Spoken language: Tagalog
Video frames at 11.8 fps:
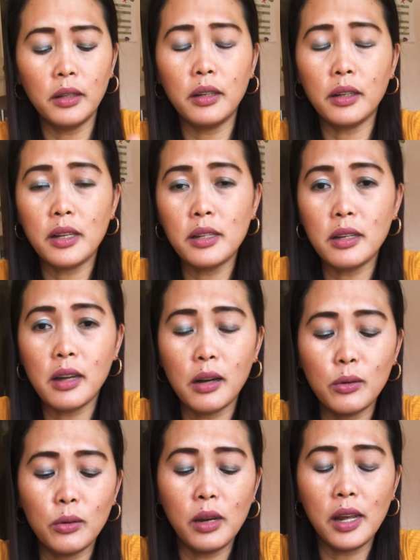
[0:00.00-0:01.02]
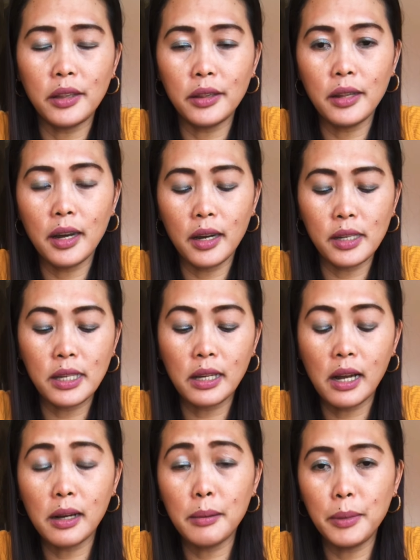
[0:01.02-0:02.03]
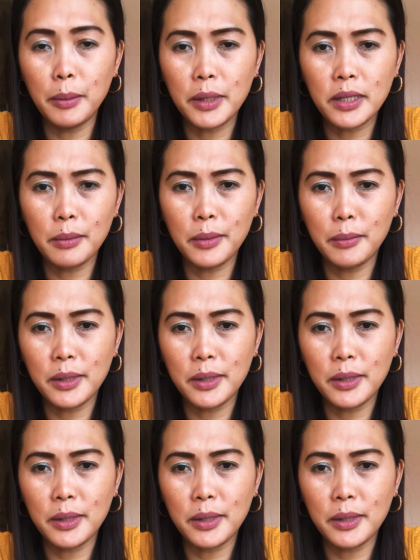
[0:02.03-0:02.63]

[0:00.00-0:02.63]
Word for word: nagising ako late na kasi kagabi masamang